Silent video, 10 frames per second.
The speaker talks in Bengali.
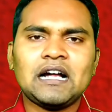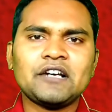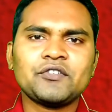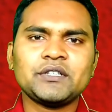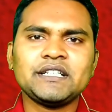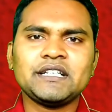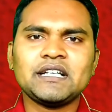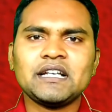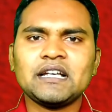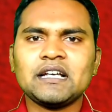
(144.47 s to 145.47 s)
আর যদি
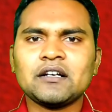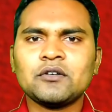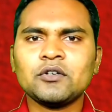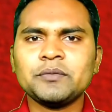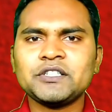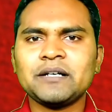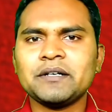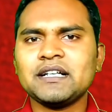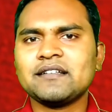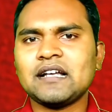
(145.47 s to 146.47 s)
কোনো বিষয় আমাকে